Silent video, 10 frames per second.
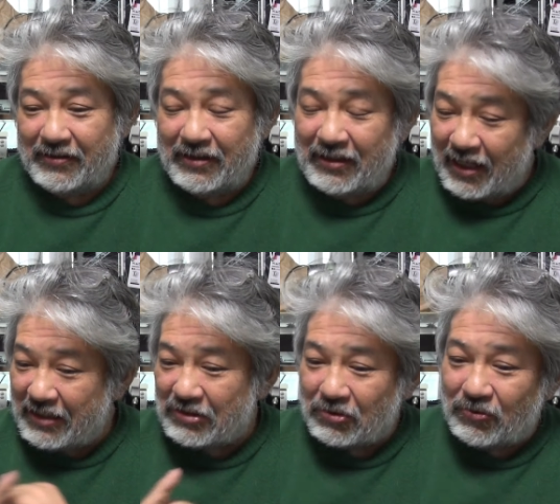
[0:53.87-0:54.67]
でな
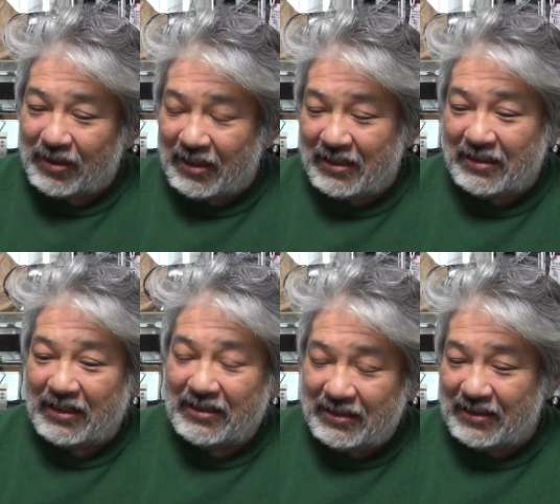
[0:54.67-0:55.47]
いとこはないな
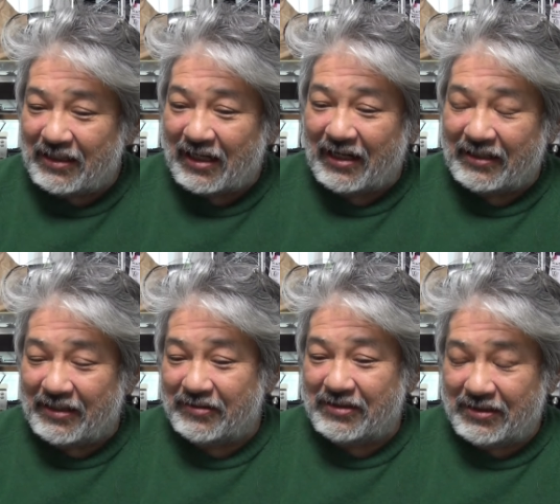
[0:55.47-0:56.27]
りになんかやっ
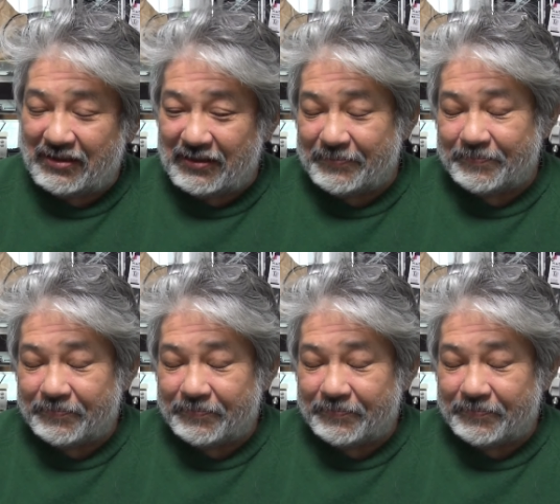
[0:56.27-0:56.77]
てるし